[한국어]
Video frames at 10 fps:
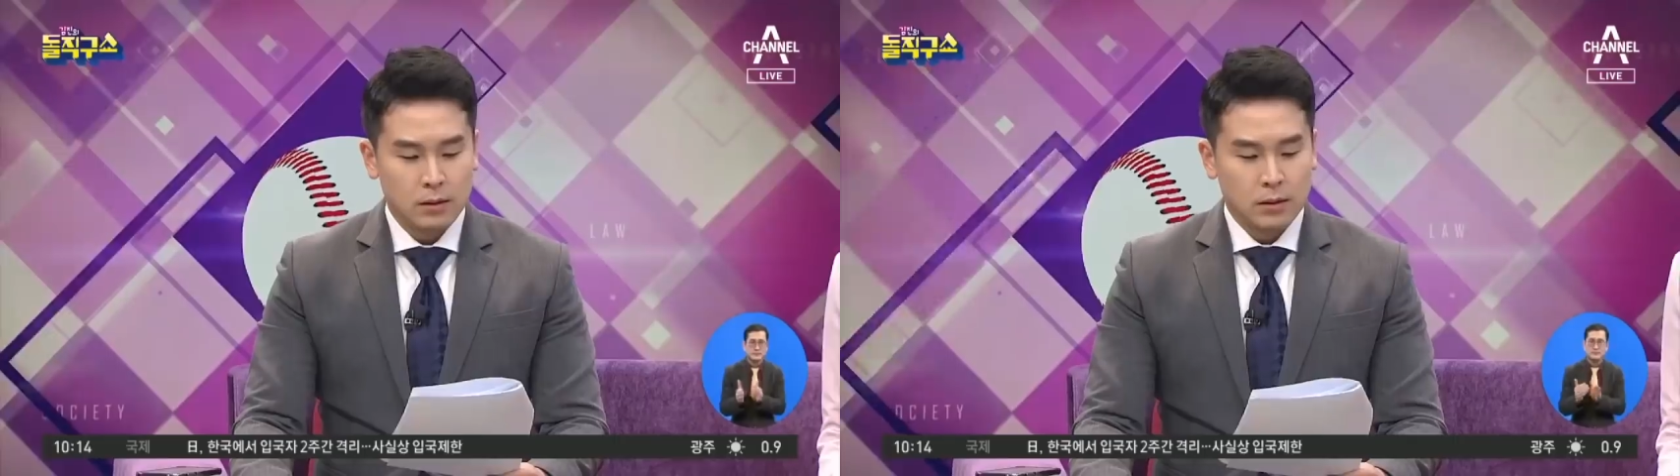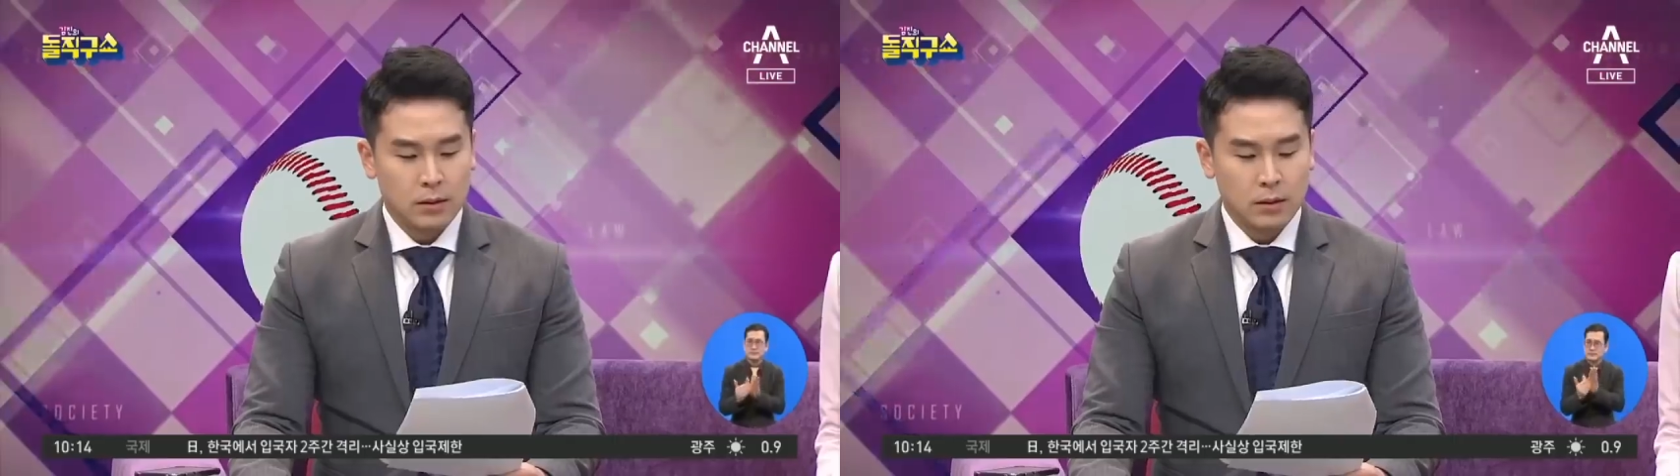
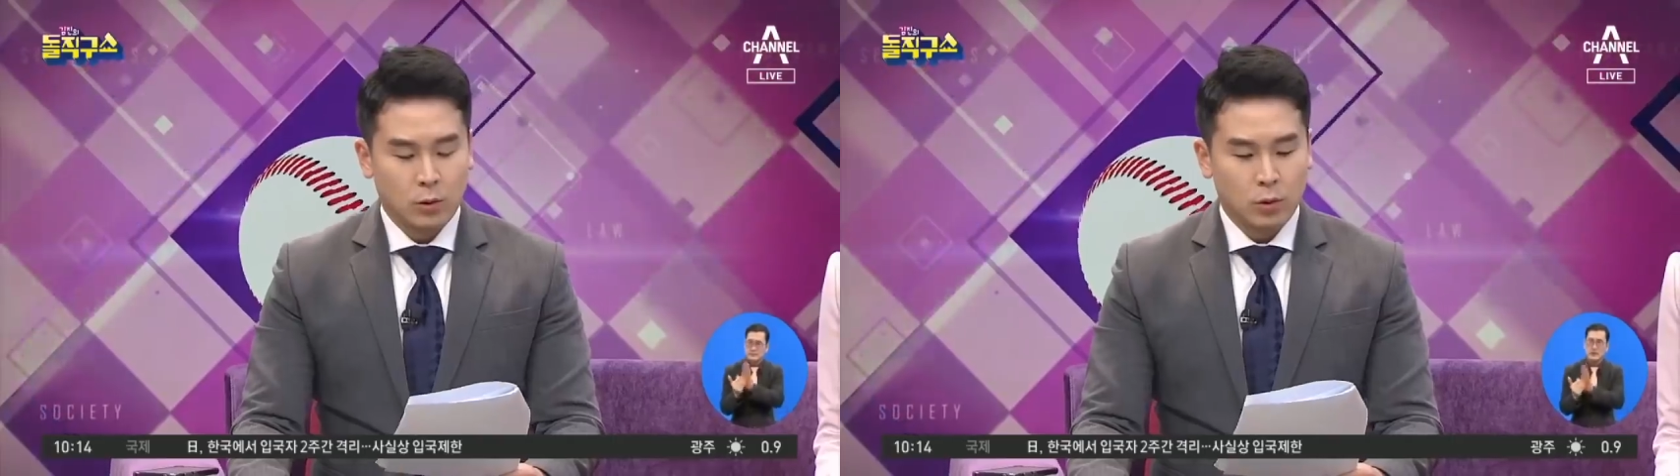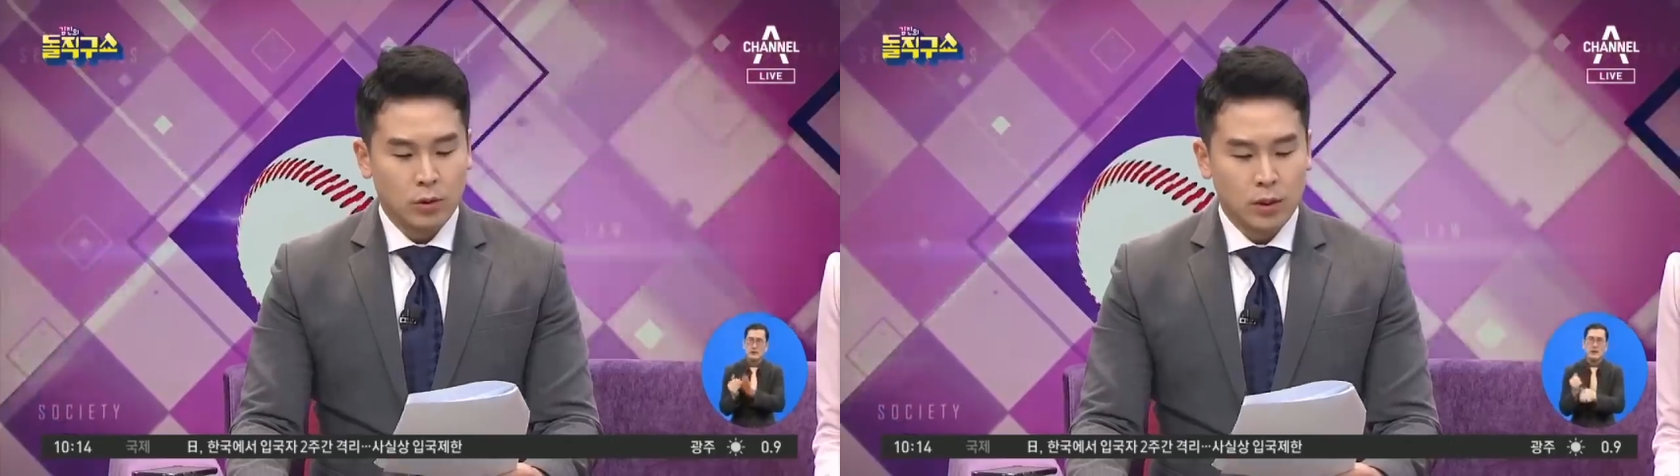이
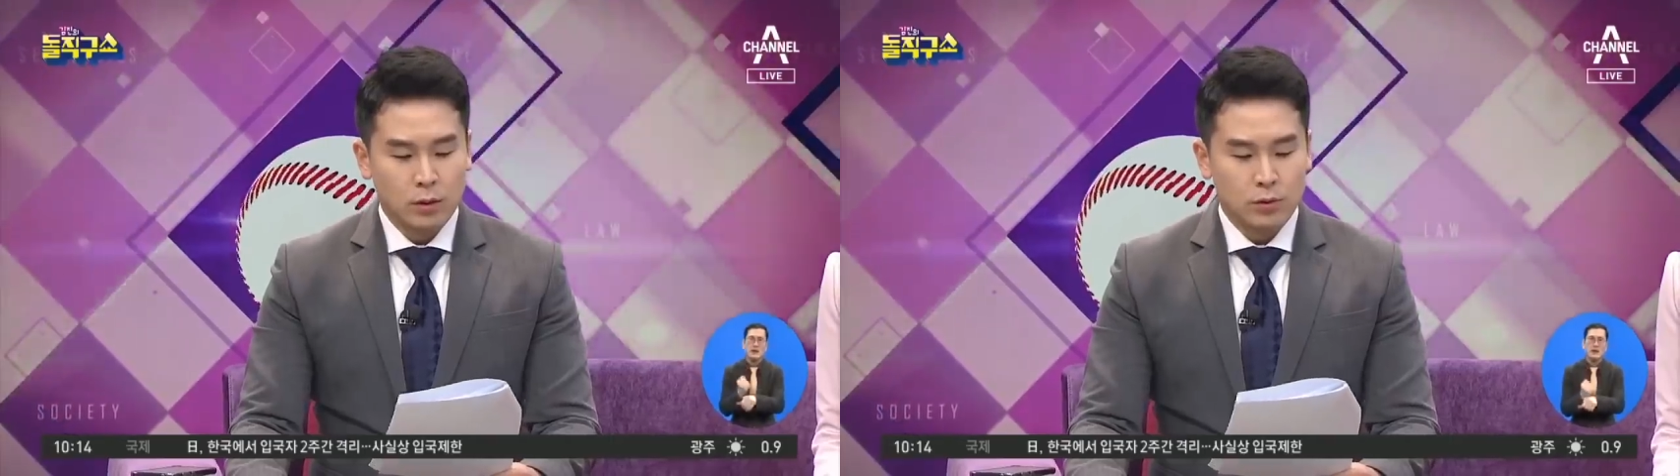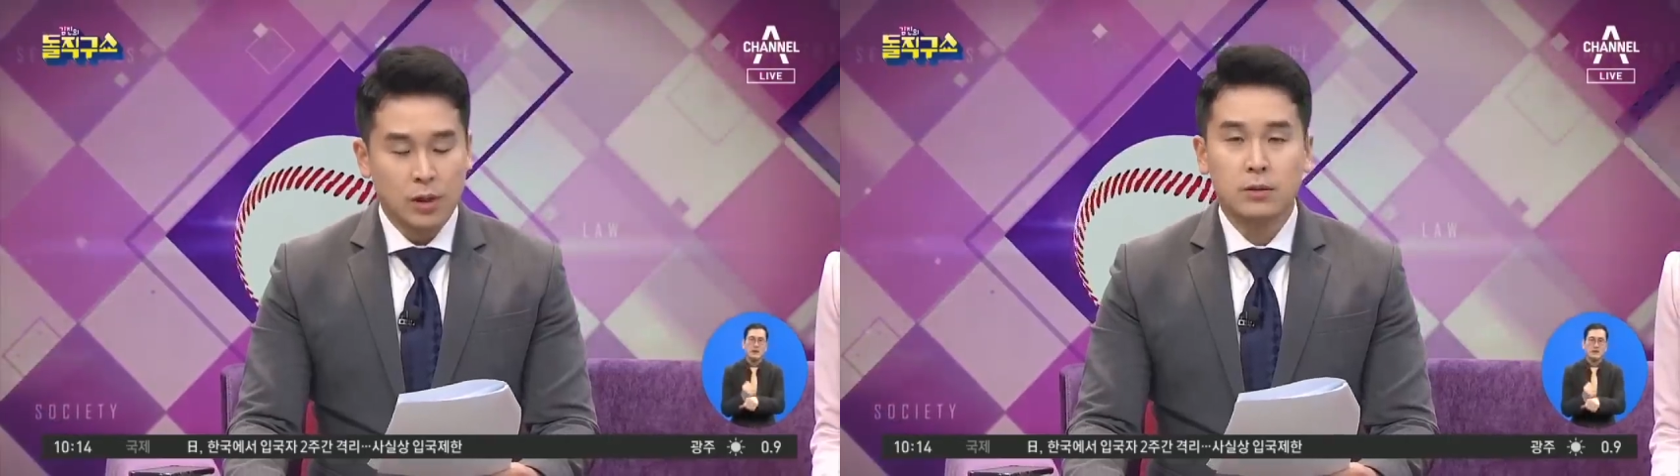
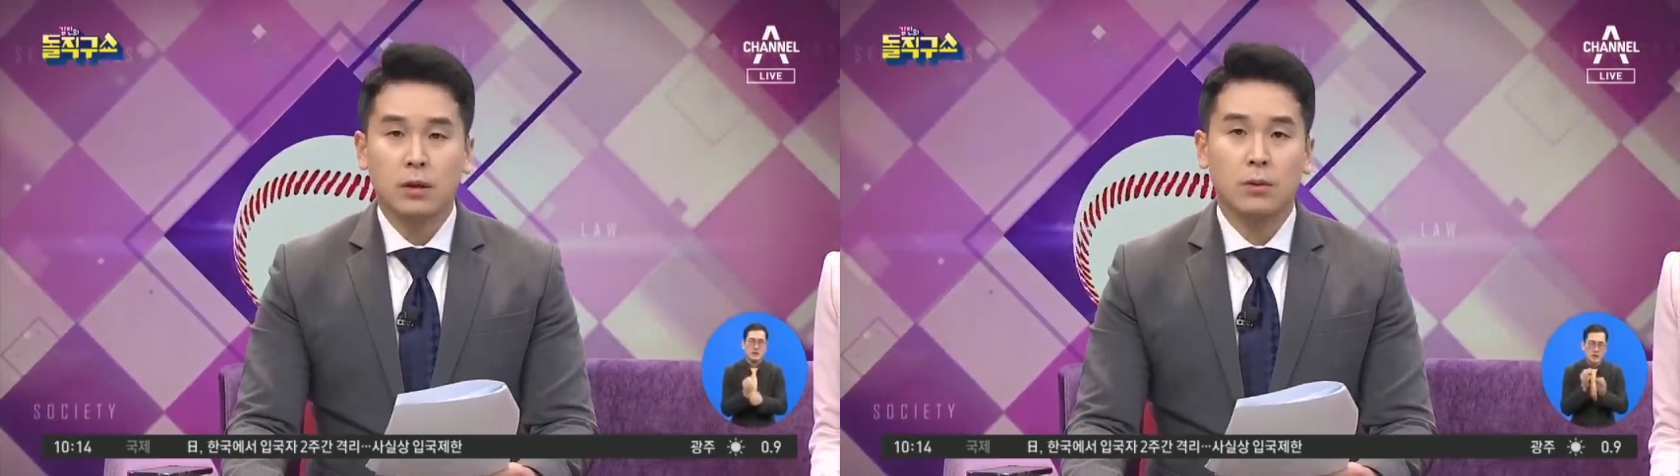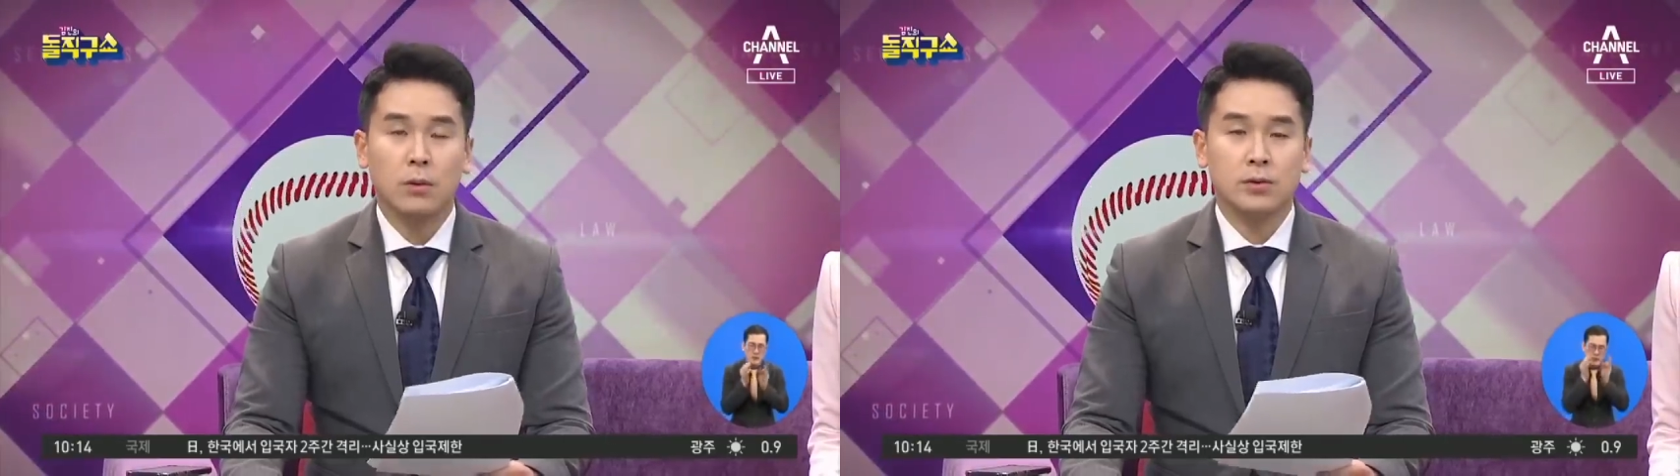코로나19
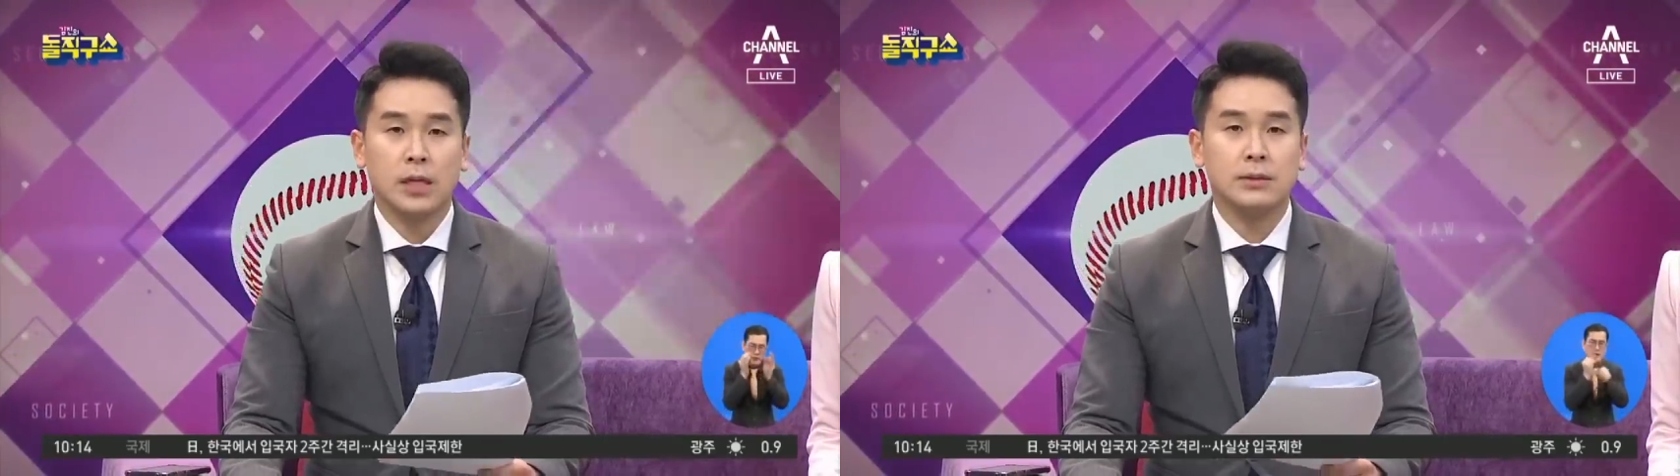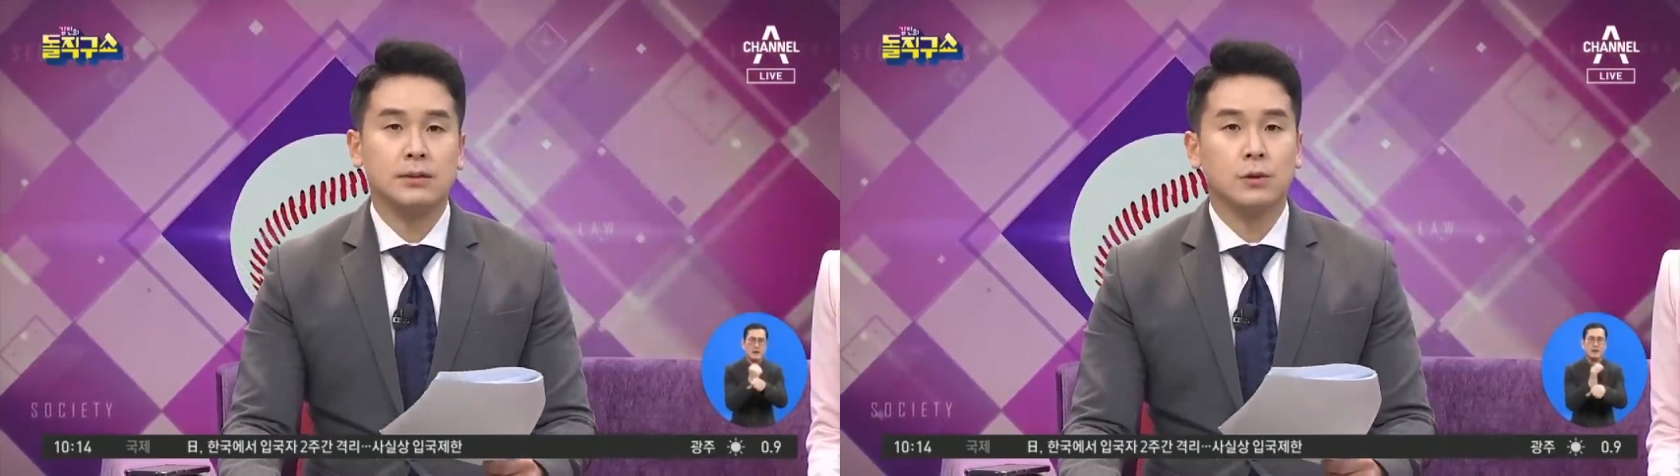사태로
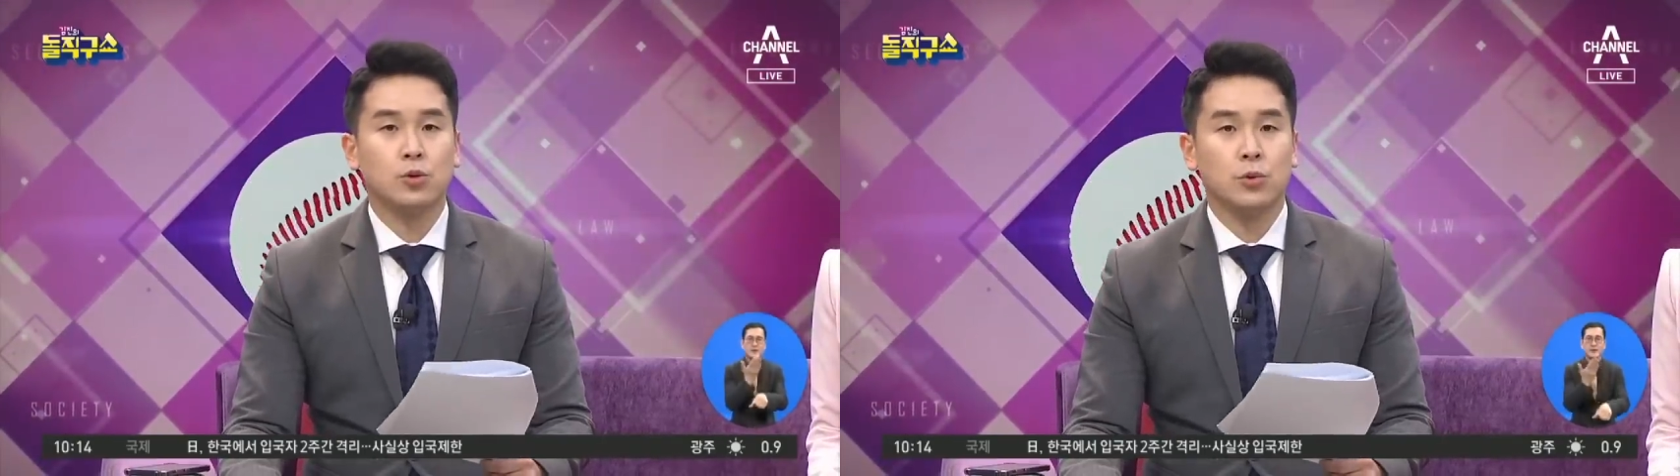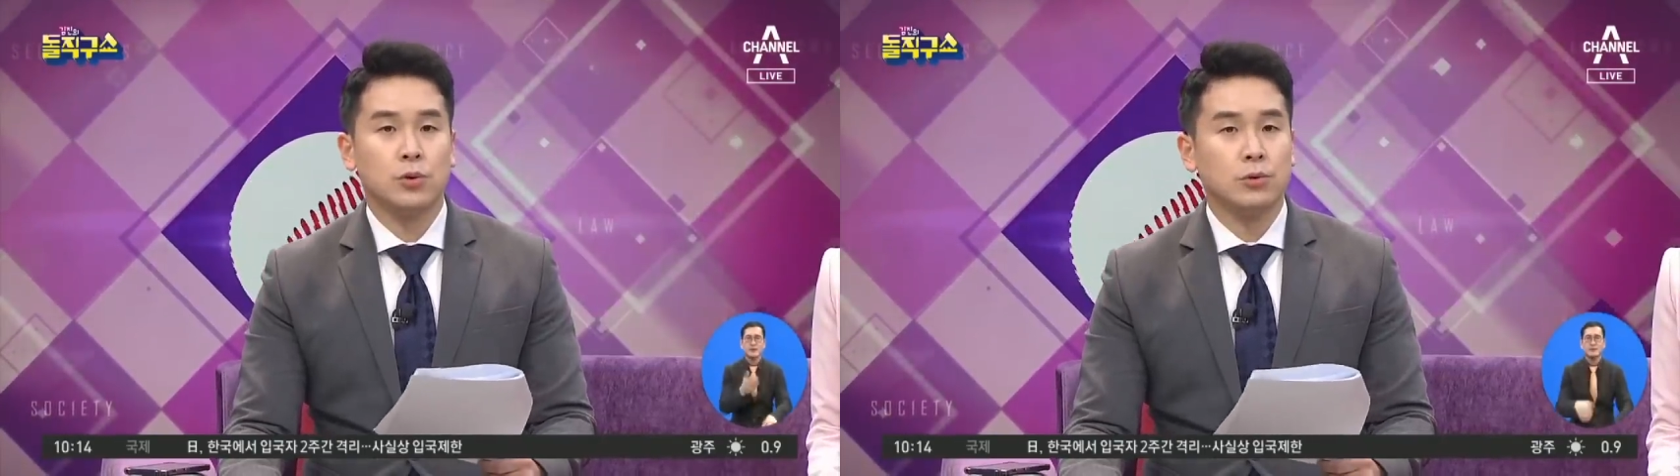사실상
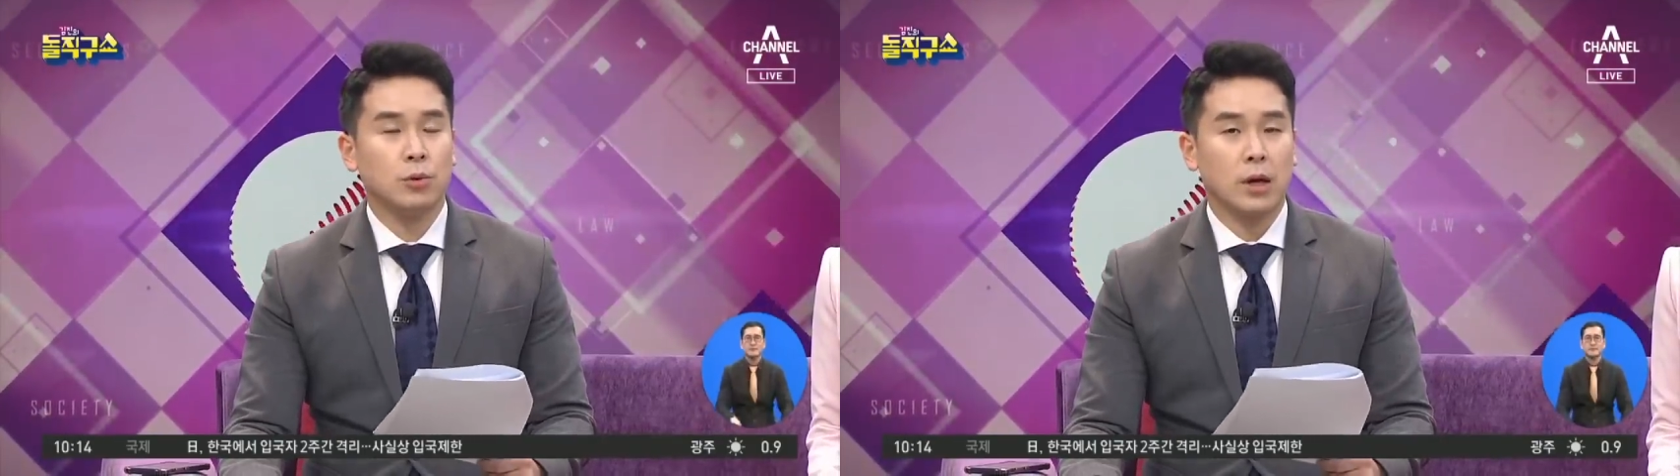총선도